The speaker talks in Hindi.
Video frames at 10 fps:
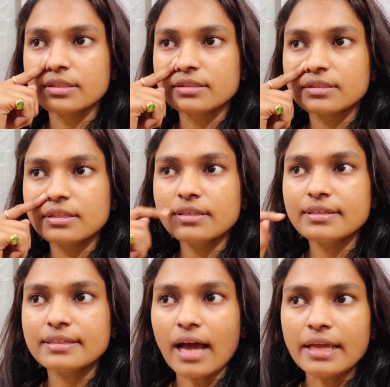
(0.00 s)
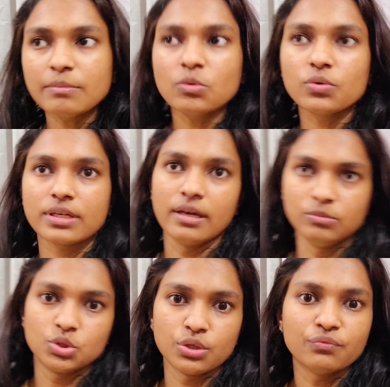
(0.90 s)
इतने टाइम हो गया है
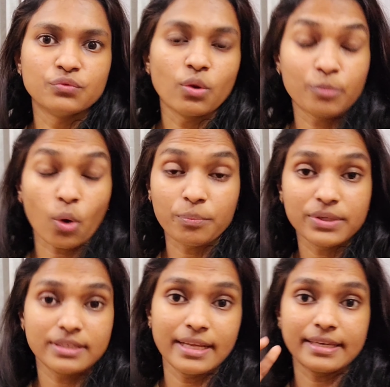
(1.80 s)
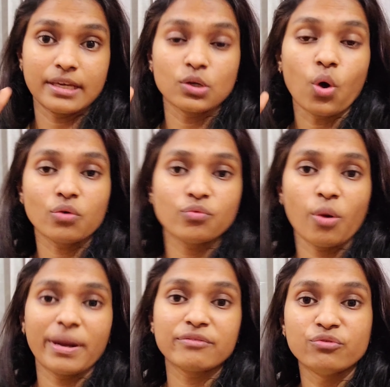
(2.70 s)
मुझे प्रॉपर लाइक like, एक लॉन्ग
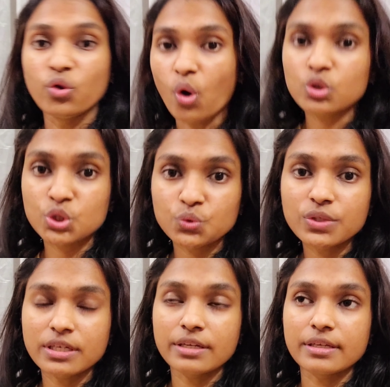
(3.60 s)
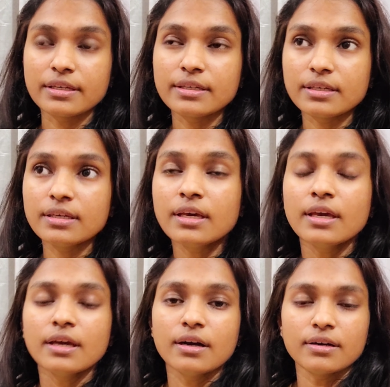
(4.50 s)
फॉर्मेट व्लॉग शूट करके कि
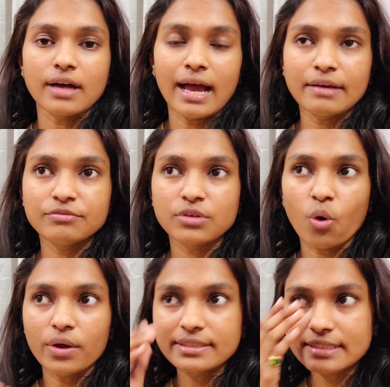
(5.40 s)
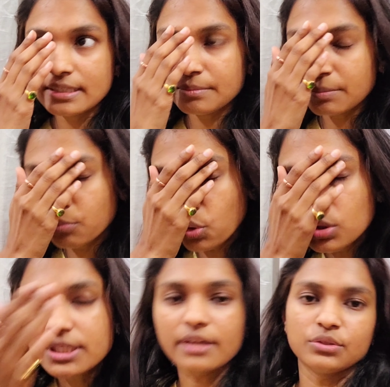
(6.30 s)
आई हैव ऑनेस्टली मैं
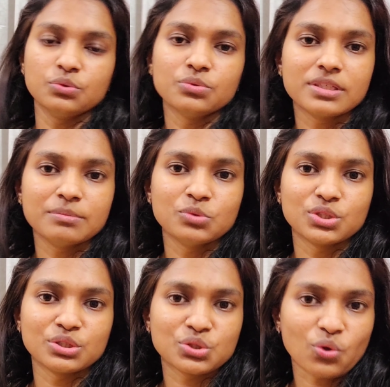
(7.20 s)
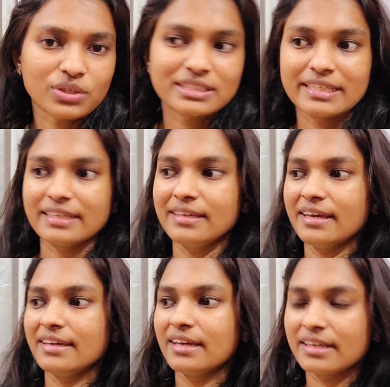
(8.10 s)
भूल जाती हूँ कि मुझे शॉर्ट्स लेने
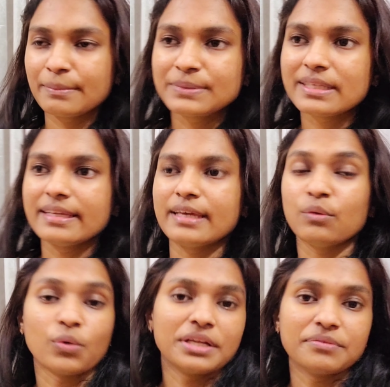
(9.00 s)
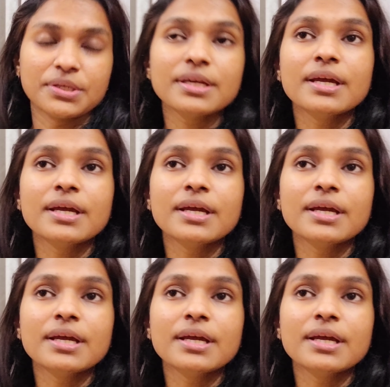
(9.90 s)
हैं या क्लिप्स लेने हैं वट एवर